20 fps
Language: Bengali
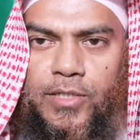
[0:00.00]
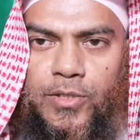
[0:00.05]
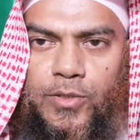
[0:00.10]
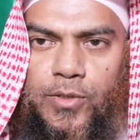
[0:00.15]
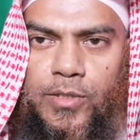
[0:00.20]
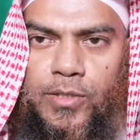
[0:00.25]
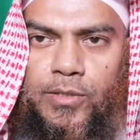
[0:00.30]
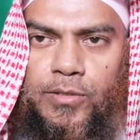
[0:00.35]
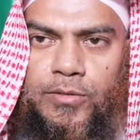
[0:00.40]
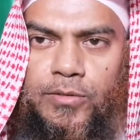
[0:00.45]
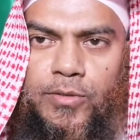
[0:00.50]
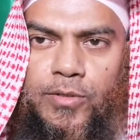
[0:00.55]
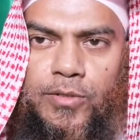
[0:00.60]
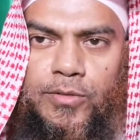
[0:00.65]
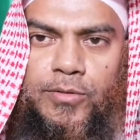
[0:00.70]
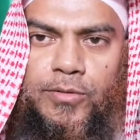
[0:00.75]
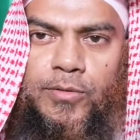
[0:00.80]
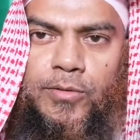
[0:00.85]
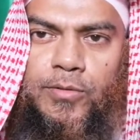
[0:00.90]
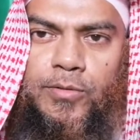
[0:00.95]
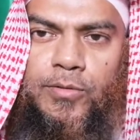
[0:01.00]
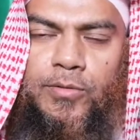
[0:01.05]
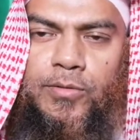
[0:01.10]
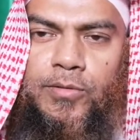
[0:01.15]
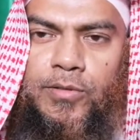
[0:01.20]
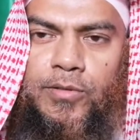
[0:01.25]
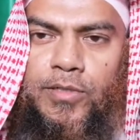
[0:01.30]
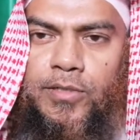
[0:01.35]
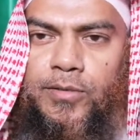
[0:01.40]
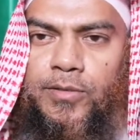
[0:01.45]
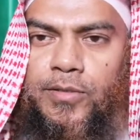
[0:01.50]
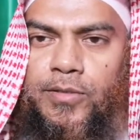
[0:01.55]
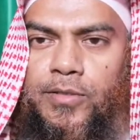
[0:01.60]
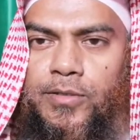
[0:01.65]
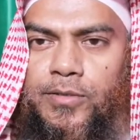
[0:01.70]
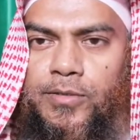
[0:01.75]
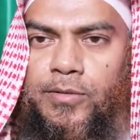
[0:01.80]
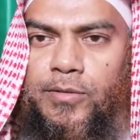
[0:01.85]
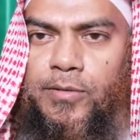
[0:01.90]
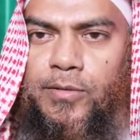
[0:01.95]
শরীয়ত কতটুকু
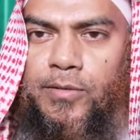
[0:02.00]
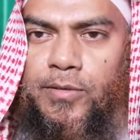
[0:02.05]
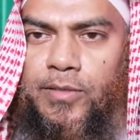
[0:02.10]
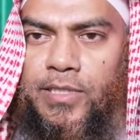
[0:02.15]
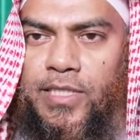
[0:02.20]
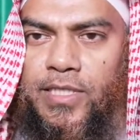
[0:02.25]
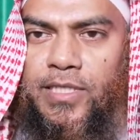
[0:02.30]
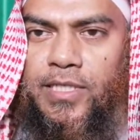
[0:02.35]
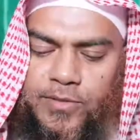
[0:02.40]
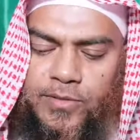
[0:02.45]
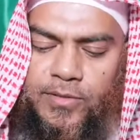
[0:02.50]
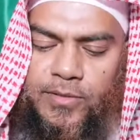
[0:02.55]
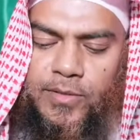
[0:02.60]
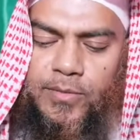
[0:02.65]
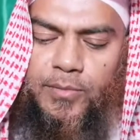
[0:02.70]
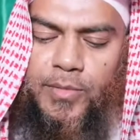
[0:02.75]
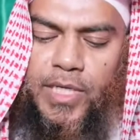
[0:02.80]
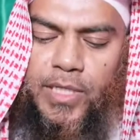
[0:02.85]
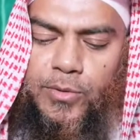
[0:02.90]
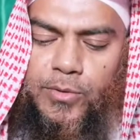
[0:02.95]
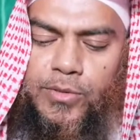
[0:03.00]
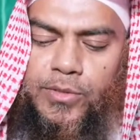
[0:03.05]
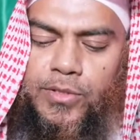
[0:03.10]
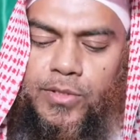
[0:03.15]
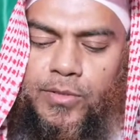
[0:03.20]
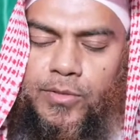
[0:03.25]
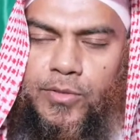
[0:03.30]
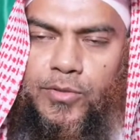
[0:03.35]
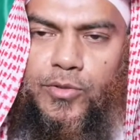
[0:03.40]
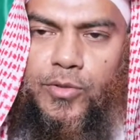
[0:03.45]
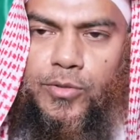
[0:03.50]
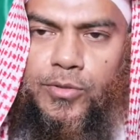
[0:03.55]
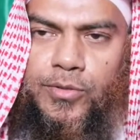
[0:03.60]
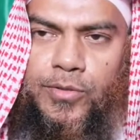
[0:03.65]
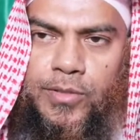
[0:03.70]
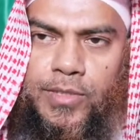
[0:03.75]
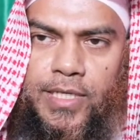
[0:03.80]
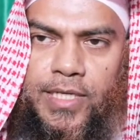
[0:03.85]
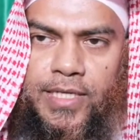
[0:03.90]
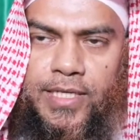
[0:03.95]
গ্রহণযোগ্য তার একজন মানুষ যখন
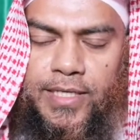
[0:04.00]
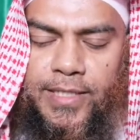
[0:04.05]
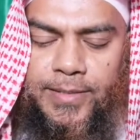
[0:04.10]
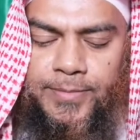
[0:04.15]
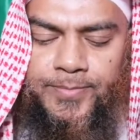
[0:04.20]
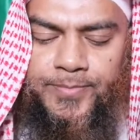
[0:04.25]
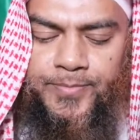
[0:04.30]
সুস্থ থাকে